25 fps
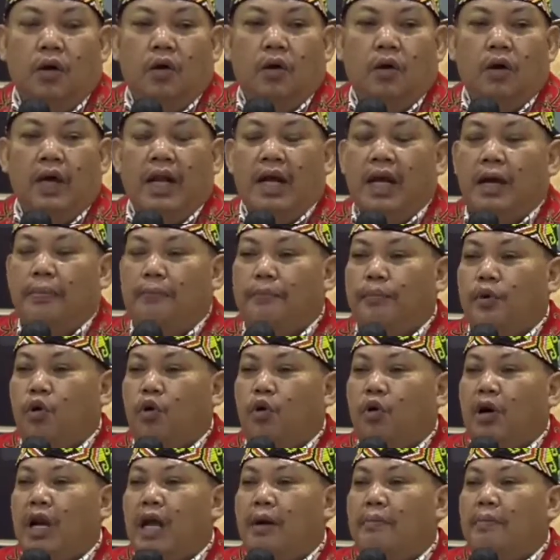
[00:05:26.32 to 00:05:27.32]
oleh
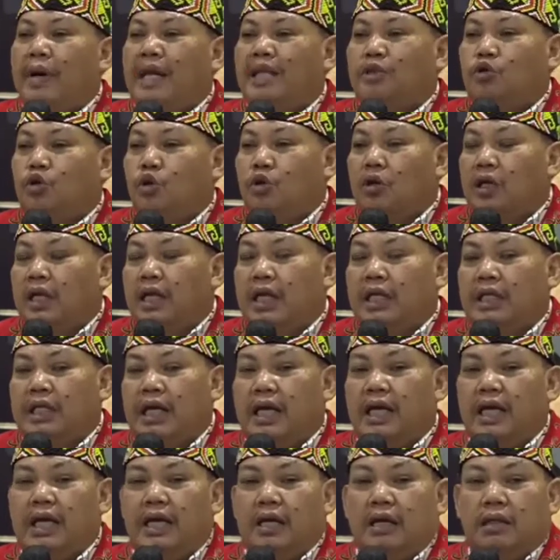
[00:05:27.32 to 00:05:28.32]
proklamator
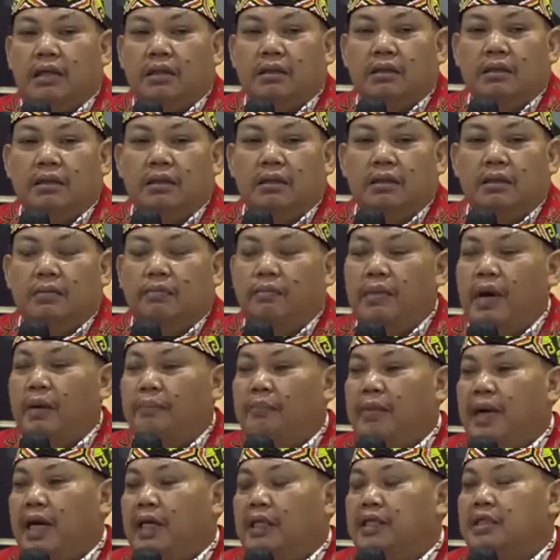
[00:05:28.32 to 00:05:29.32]
kita ya
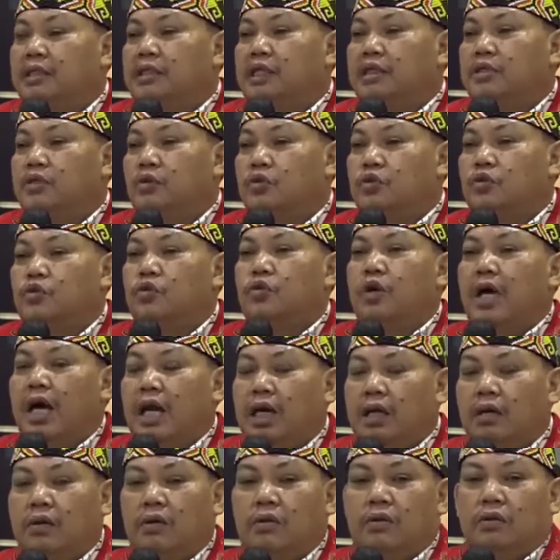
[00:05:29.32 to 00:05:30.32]
Bapak Insinyur
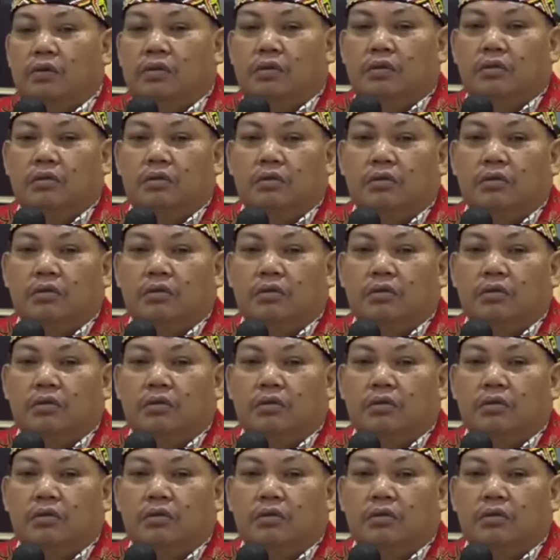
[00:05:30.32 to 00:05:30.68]
Soekarno